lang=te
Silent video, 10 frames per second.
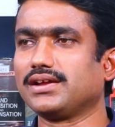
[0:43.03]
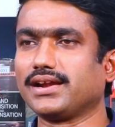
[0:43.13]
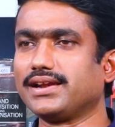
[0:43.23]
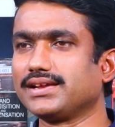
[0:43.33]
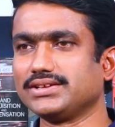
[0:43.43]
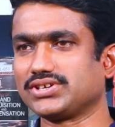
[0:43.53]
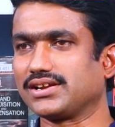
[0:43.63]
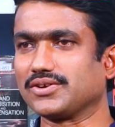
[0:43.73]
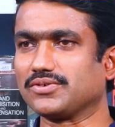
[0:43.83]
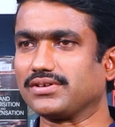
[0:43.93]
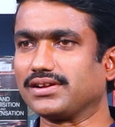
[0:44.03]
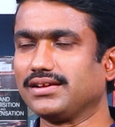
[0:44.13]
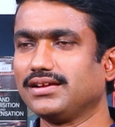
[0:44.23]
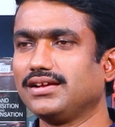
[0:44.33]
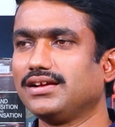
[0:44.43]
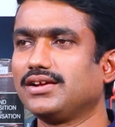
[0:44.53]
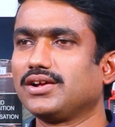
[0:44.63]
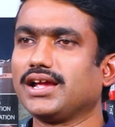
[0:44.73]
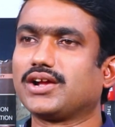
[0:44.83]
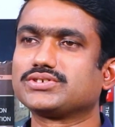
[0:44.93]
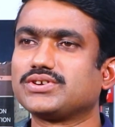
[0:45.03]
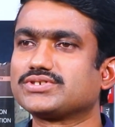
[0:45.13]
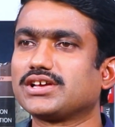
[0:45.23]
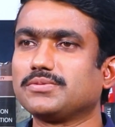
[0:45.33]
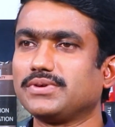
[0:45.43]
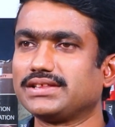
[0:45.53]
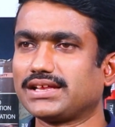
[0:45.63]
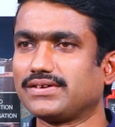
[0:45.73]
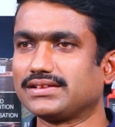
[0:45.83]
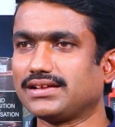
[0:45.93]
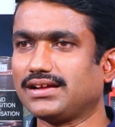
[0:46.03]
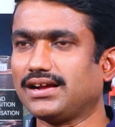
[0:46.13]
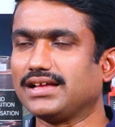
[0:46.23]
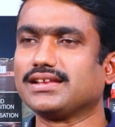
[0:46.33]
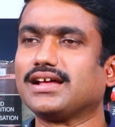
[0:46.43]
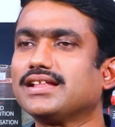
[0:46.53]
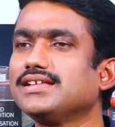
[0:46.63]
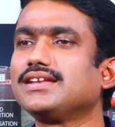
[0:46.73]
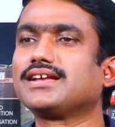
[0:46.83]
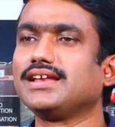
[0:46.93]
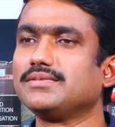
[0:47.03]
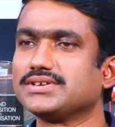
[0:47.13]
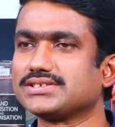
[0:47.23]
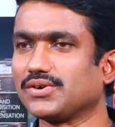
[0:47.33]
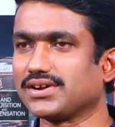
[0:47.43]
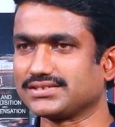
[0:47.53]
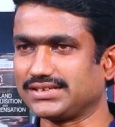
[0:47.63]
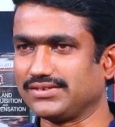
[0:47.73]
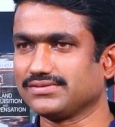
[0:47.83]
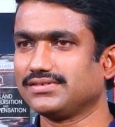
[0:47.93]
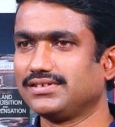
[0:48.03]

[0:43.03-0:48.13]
రెంట్కి ఇచ్చారనుకోండి ఎక్కువ సంవత్సరాలు పోయిన తర్వాత అది నాదే అని క్లెయిమ్ చేసే అవకాశాలు